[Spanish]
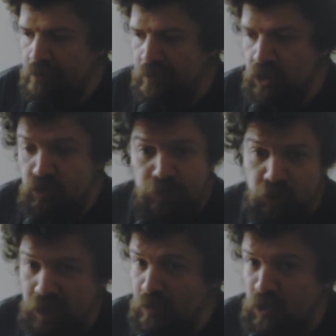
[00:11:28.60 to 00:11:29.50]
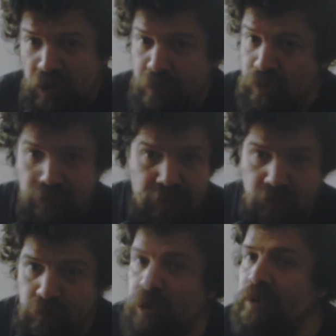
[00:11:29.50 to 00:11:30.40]
Pero suponemos va a ir por
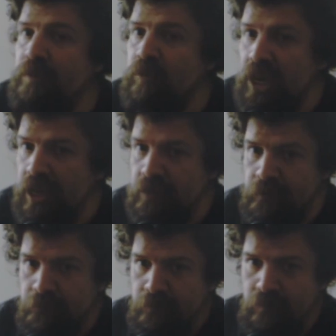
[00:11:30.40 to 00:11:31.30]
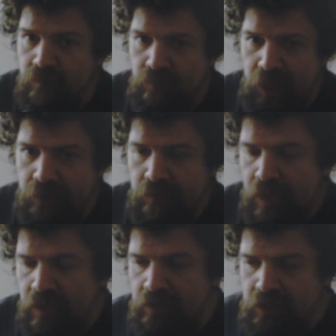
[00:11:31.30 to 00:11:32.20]
más o menos por el mismo lado. Bien,
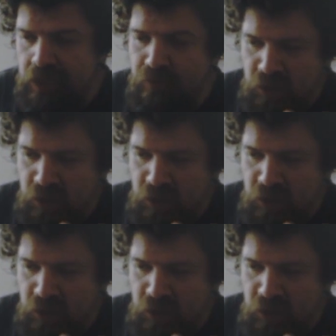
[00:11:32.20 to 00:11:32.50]
si tenemos